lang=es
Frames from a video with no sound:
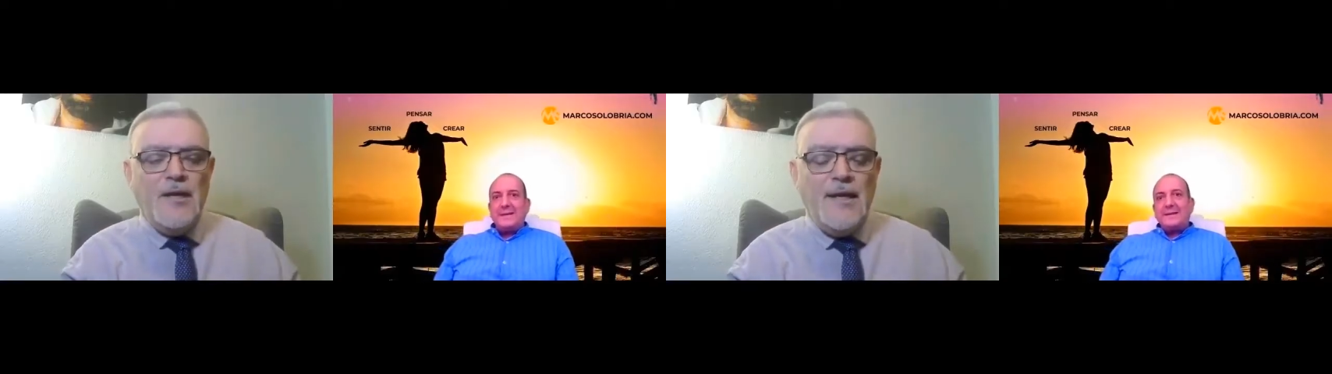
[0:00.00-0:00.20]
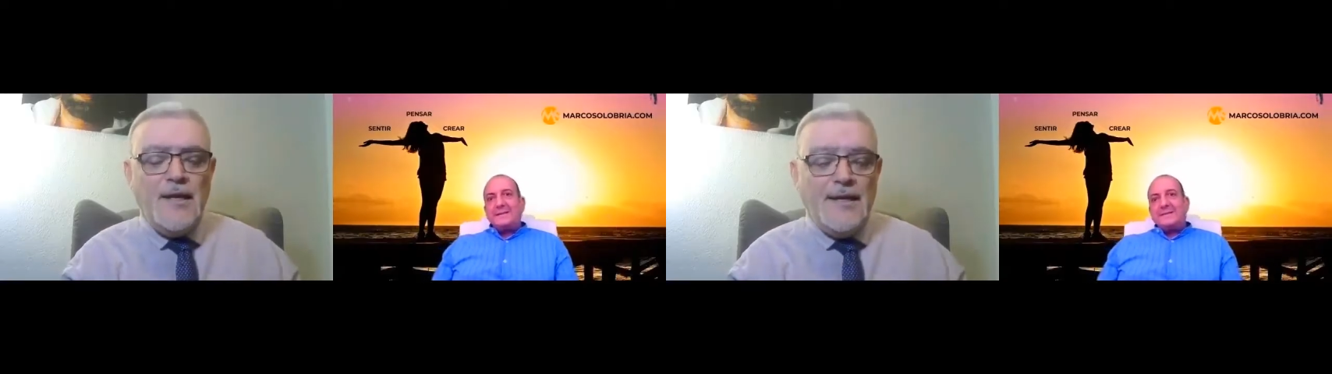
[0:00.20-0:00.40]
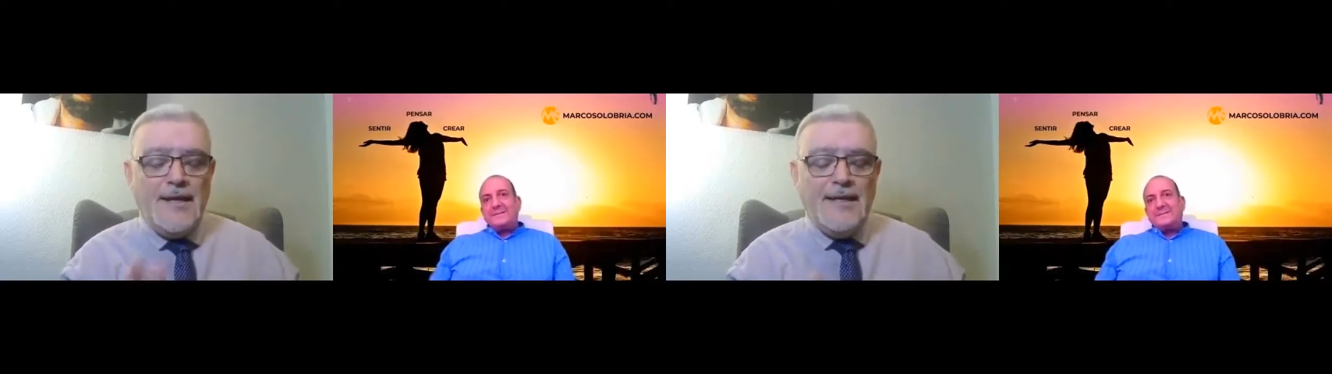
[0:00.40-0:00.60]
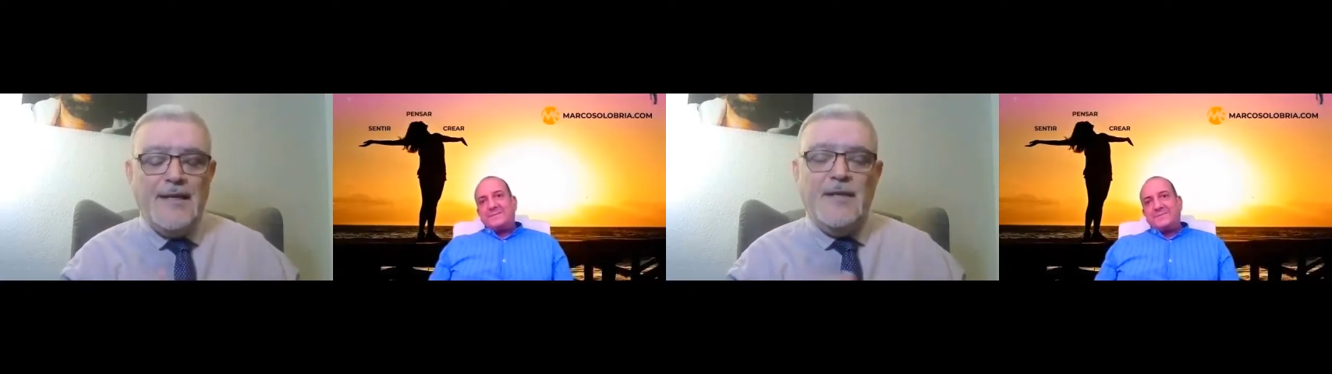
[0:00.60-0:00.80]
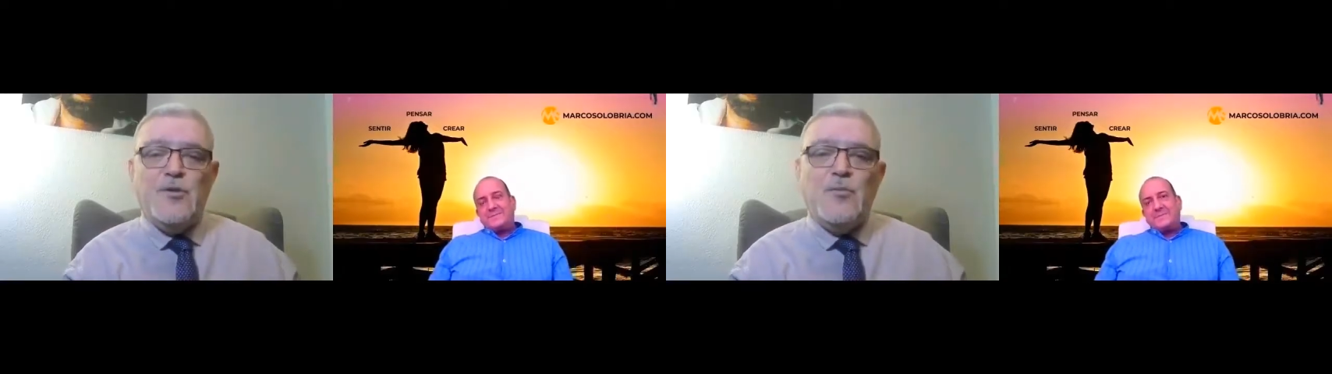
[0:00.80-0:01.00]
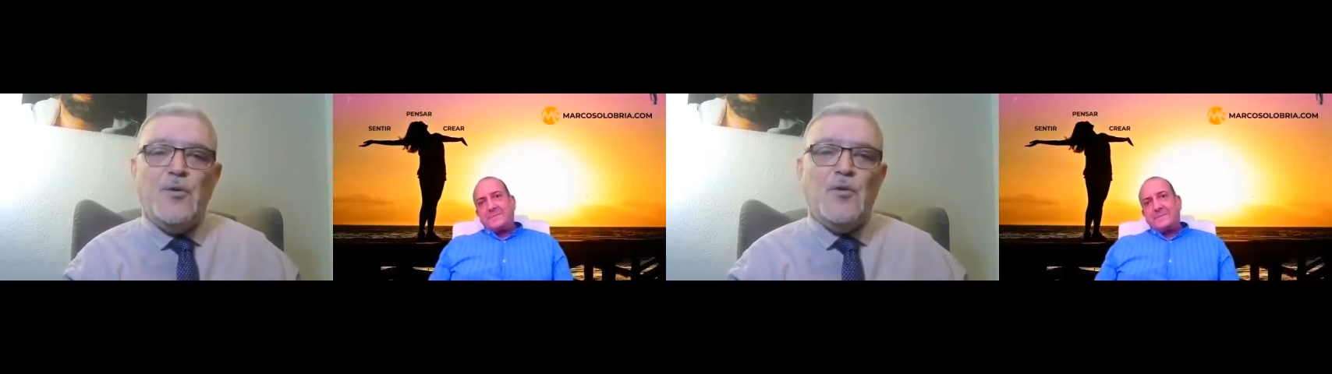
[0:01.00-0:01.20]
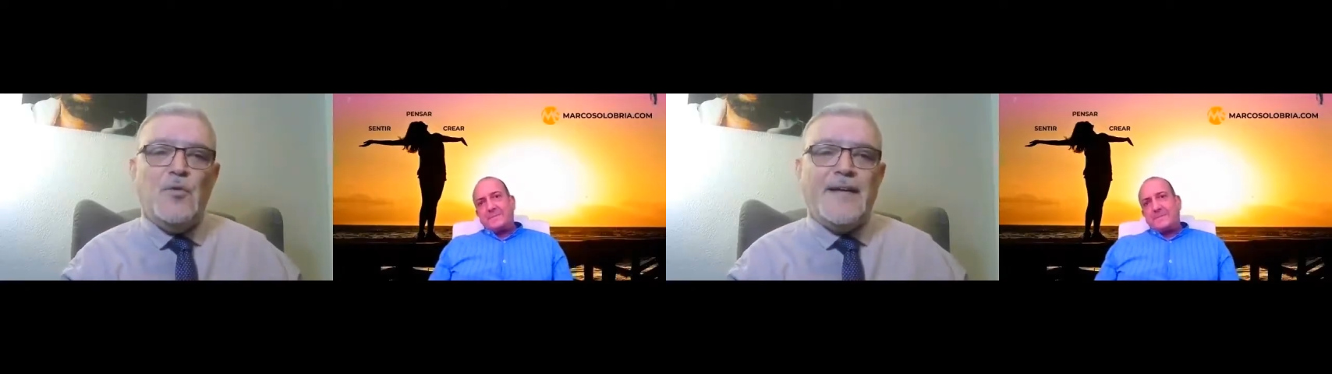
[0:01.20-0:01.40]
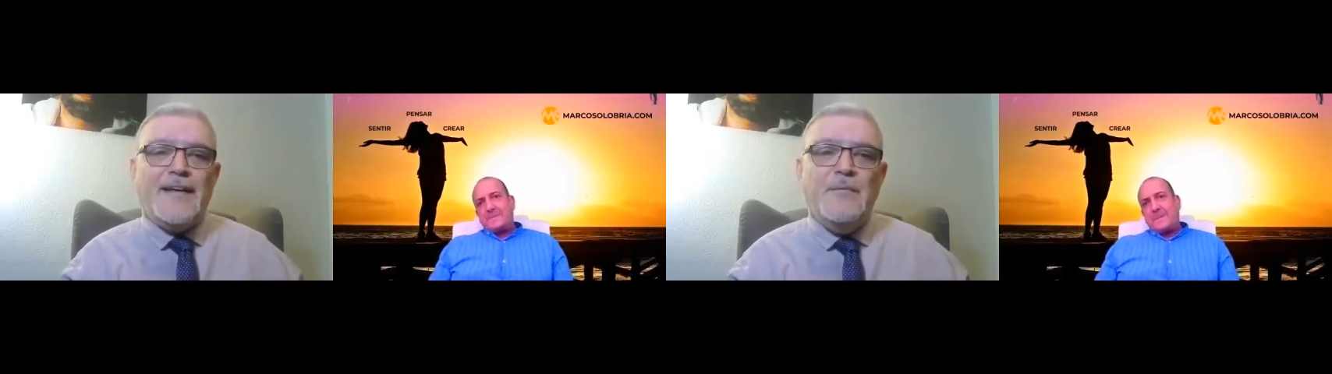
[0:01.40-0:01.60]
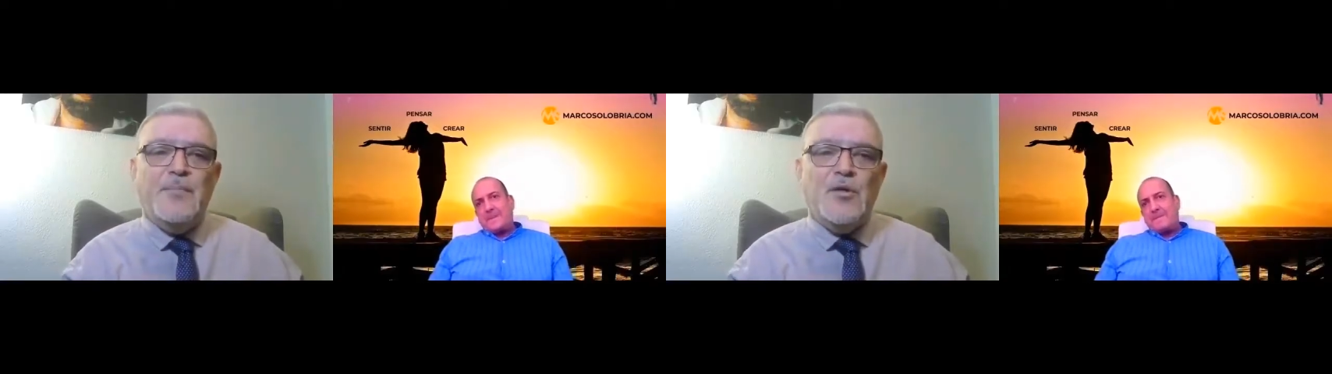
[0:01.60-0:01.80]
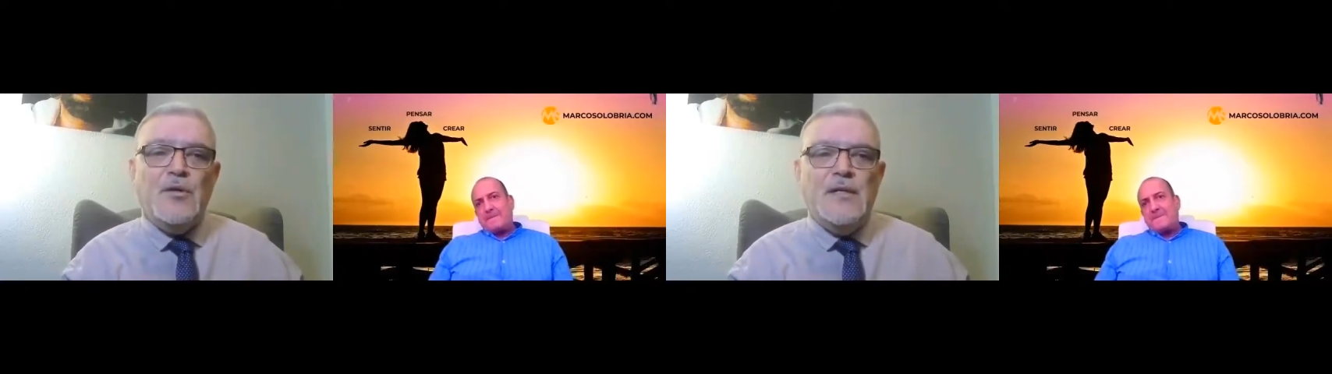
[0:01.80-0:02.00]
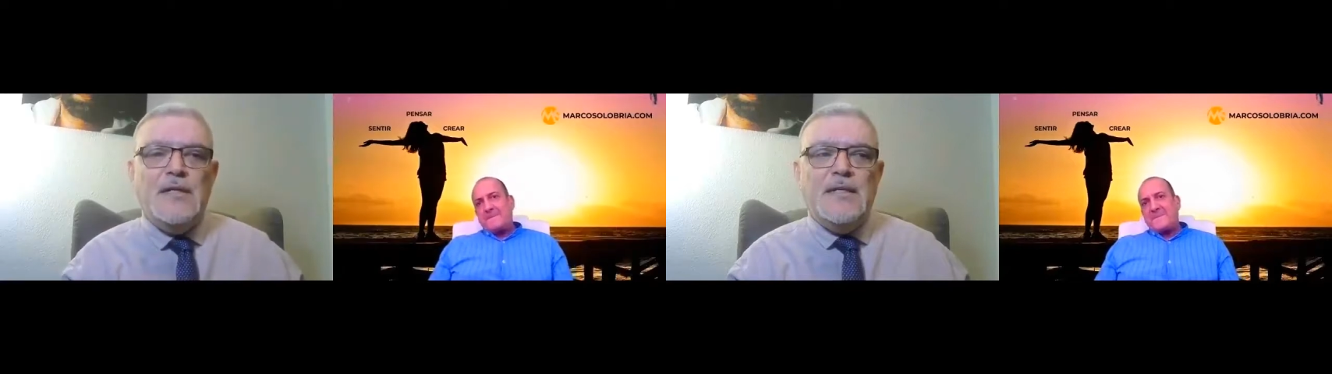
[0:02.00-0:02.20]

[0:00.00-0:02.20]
en, el libro pongo un ejemplo